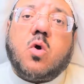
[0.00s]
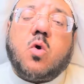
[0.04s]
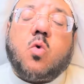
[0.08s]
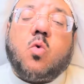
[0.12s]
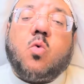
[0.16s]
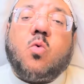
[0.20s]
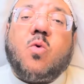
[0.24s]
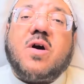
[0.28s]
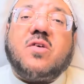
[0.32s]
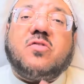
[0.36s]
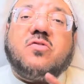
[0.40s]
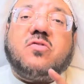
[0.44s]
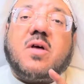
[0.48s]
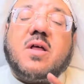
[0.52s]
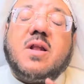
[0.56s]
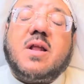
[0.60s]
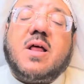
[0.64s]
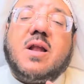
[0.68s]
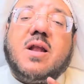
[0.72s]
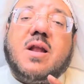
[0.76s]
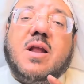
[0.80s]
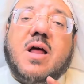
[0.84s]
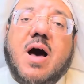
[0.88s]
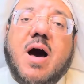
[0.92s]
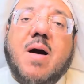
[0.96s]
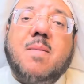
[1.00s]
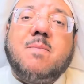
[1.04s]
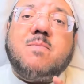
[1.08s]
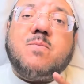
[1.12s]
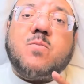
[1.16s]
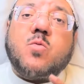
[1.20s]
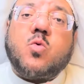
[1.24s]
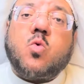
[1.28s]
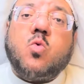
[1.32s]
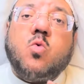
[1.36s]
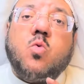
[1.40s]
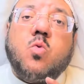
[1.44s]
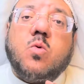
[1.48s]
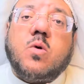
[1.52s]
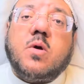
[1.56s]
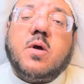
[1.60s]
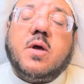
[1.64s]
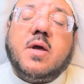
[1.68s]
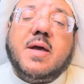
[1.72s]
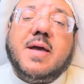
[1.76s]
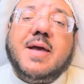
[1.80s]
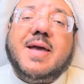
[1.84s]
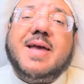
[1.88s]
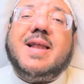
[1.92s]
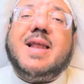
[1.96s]
وصل الأمر
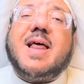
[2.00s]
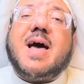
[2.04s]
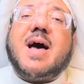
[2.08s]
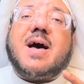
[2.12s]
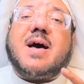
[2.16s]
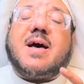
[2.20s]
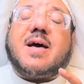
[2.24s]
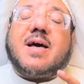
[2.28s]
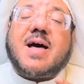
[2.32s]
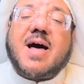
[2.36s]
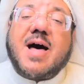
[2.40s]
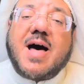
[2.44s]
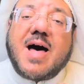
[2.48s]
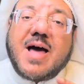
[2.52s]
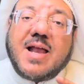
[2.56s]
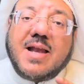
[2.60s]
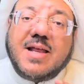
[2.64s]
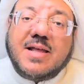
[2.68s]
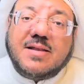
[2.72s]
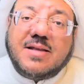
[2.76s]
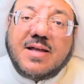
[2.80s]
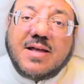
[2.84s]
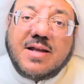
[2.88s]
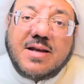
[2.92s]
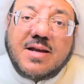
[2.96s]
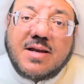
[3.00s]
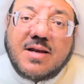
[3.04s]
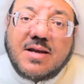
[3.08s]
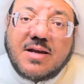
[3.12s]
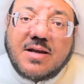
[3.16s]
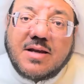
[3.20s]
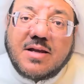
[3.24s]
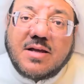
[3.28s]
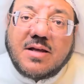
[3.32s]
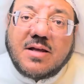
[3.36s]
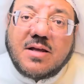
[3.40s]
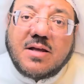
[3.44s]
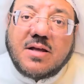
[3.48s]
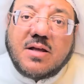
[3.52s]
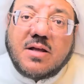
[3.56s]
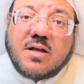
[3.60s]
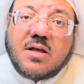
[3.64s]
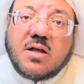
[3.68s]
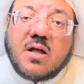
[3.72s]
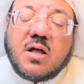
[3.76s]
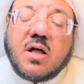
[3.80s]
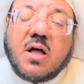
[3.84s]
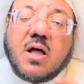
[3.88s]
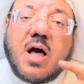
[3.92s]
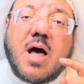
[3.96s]
إلى خالد
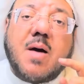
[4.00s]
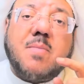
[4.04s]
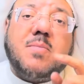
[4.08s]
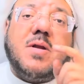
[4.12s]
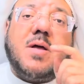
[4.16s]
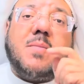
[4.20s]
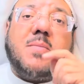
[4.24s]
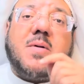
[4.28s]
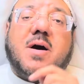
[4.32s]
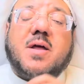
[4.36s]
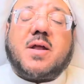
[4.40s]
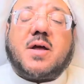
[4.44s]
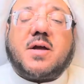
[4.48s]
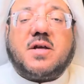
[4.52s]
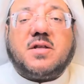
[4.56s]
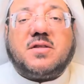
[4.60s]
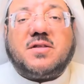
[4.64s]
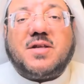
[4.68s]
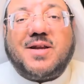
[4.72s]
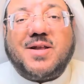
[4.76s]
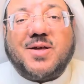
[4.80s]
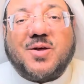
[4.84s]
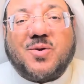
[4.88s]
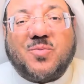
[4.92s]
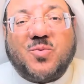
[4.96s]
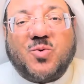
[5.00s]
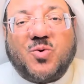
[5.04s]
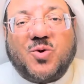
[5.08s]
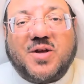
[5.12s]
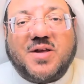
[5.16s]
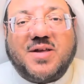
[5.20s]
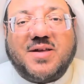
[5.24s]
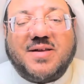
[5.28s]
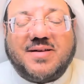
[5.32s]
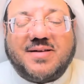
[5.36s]
قبل معركة اليرموك